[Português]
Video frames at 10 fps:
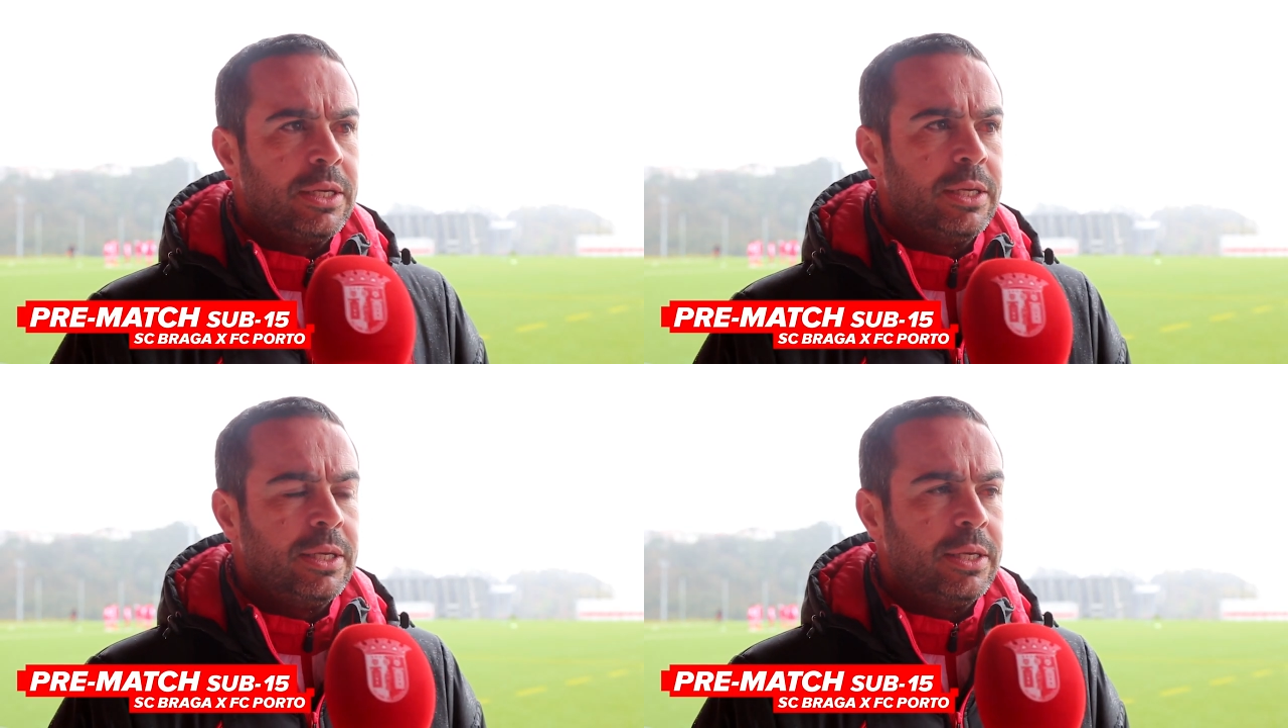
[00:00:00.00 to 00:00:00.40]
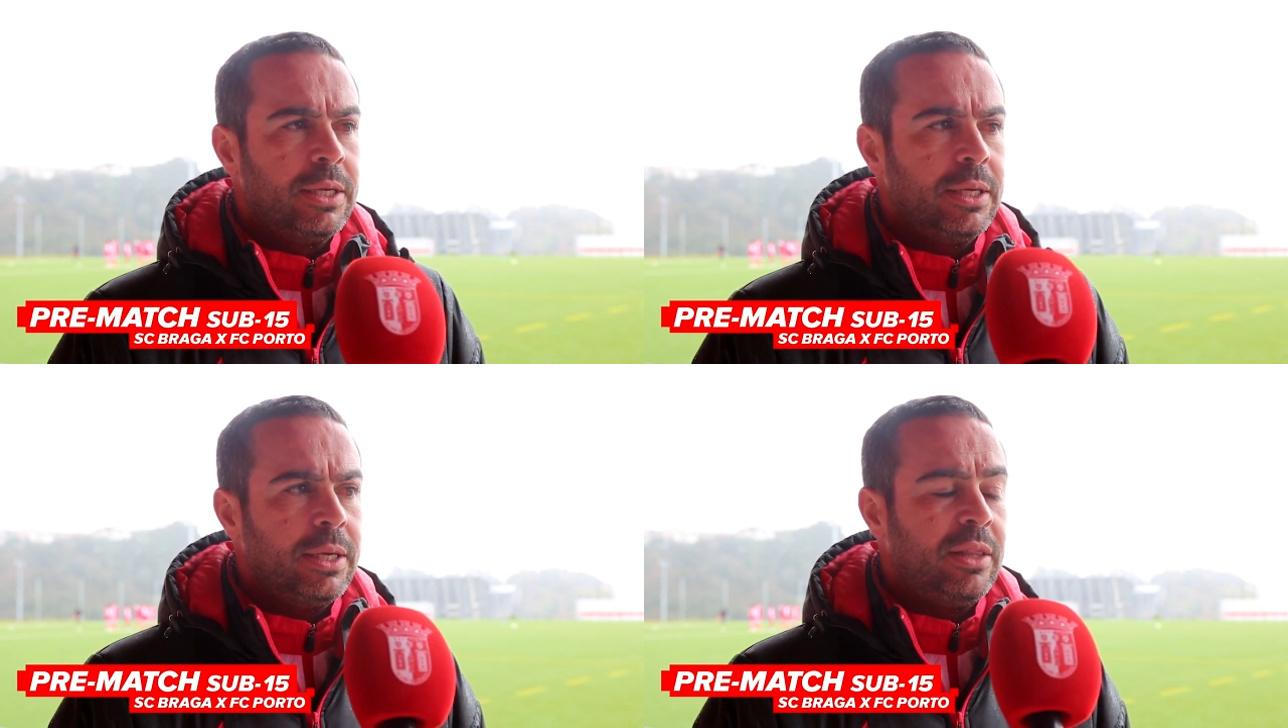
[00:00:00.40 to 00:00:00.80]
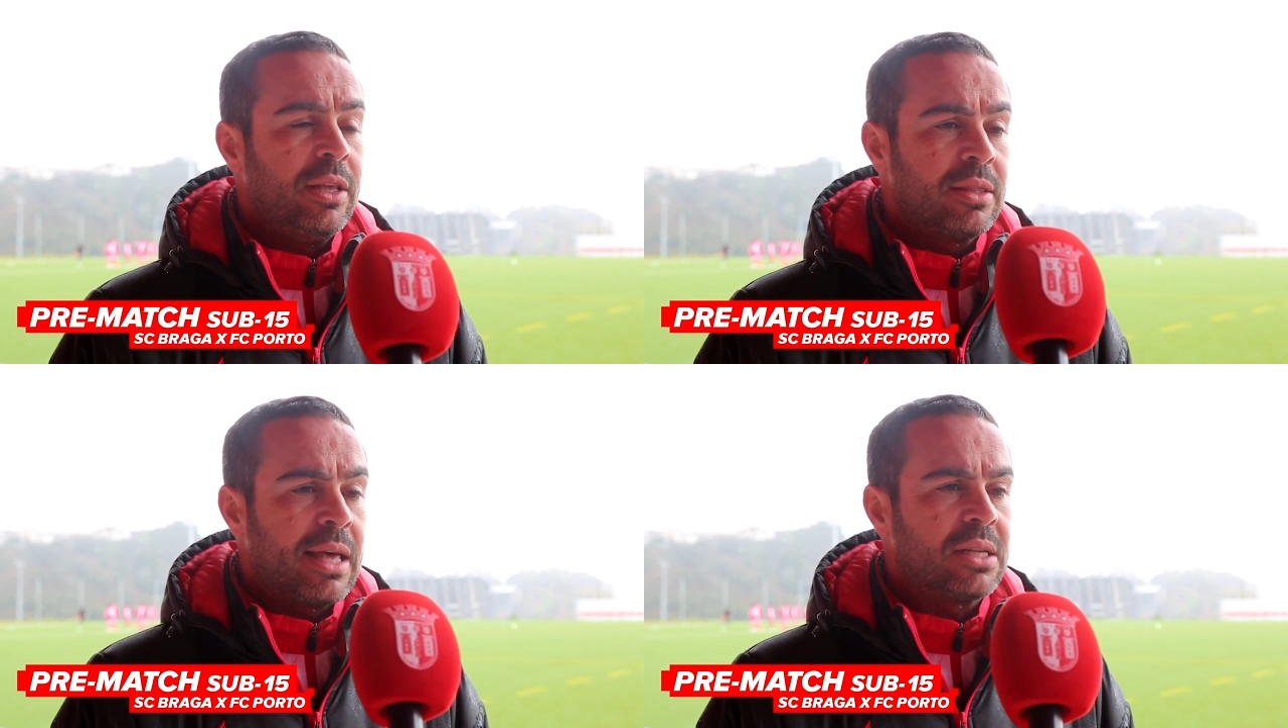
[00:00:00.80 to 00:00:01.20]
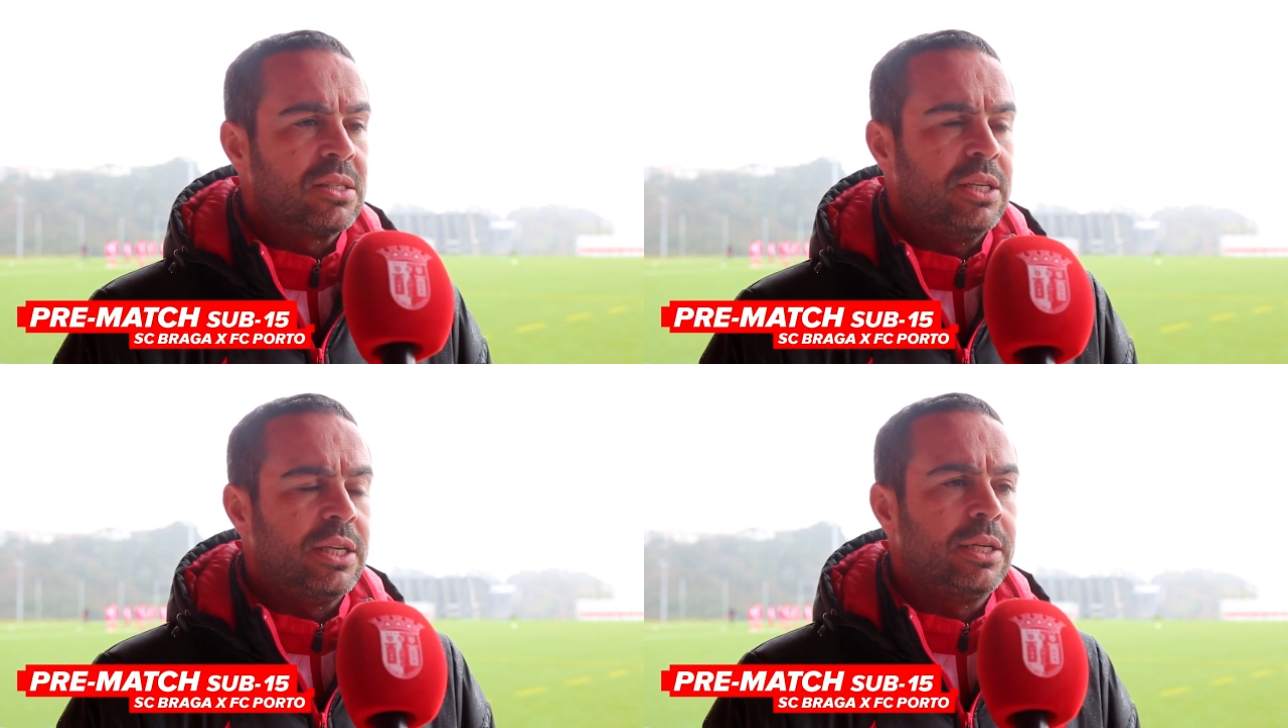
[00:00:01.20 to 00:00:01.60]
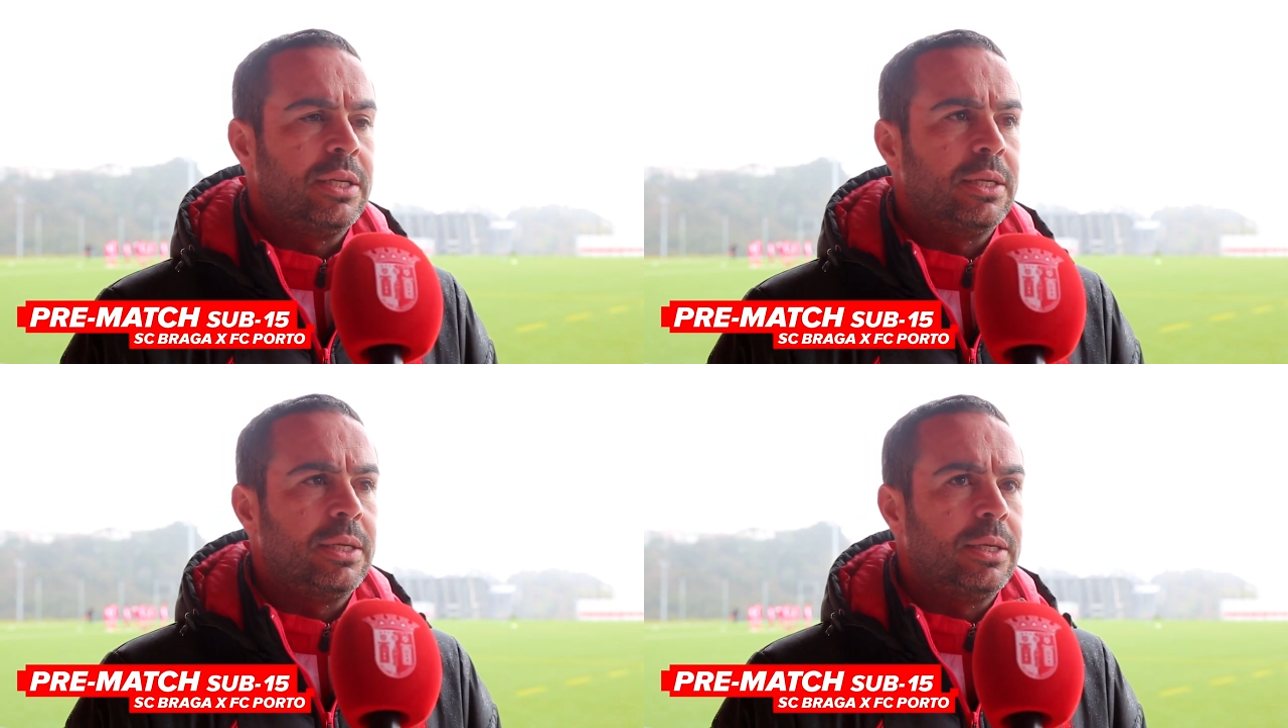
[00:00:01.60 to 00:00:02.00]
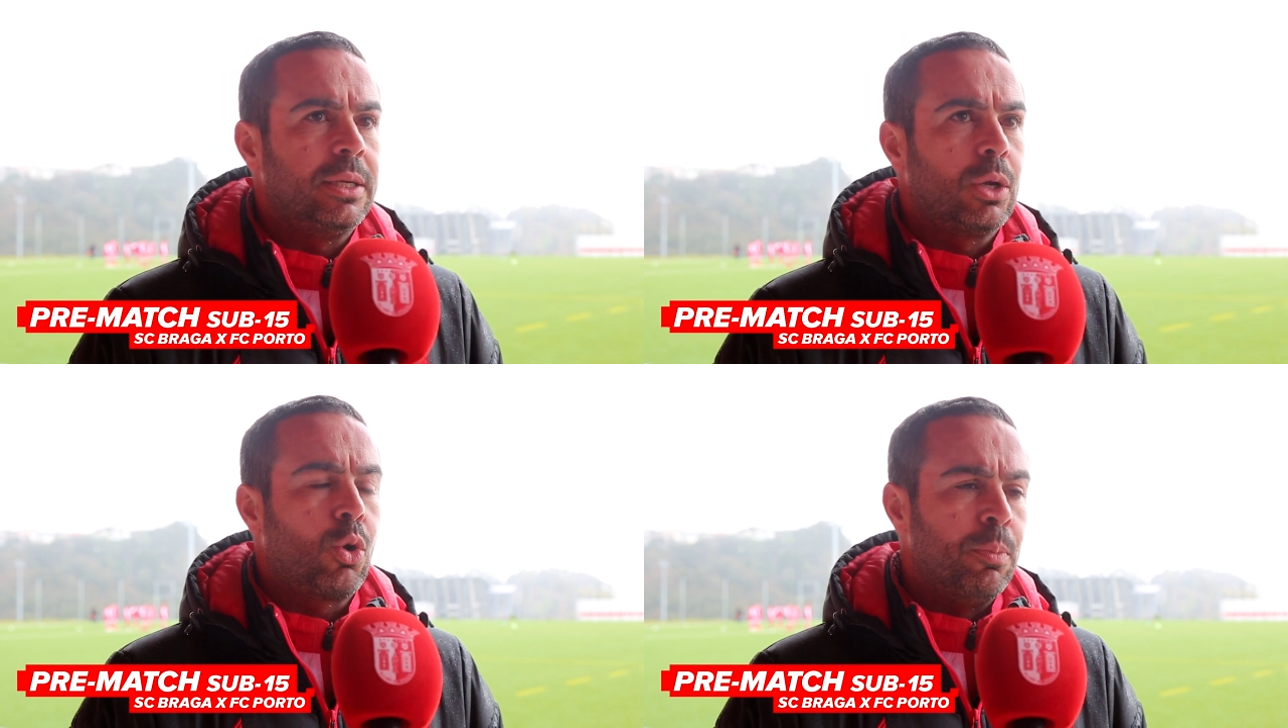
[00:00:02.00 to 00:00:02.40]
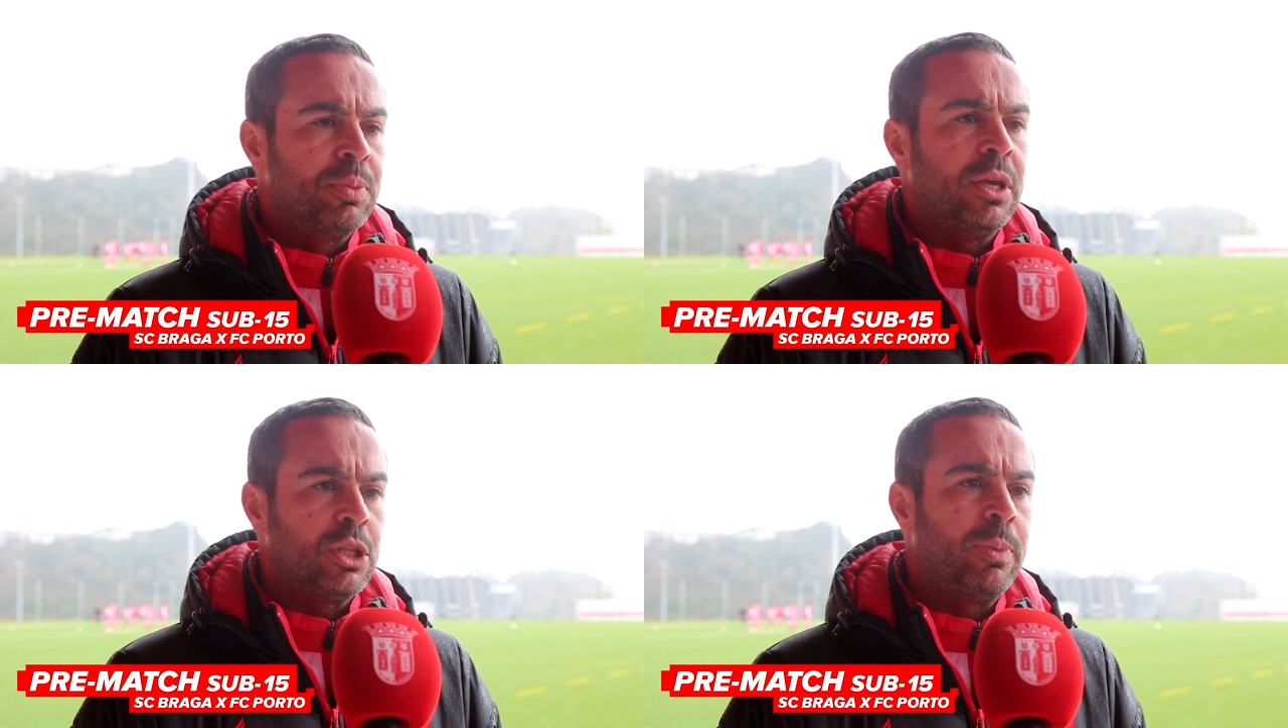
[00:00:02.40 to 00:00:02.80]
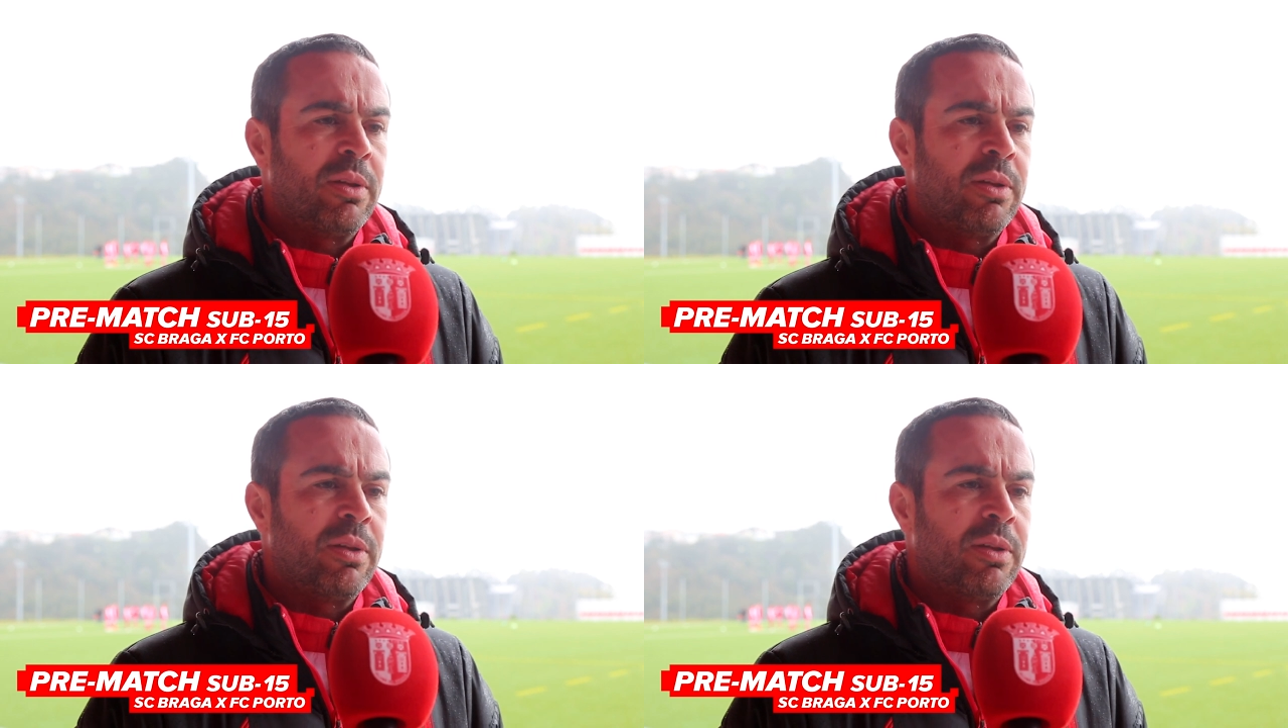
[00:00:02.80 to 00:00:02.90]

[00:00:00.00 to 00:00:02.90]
eh, e tentar ser eh, competentes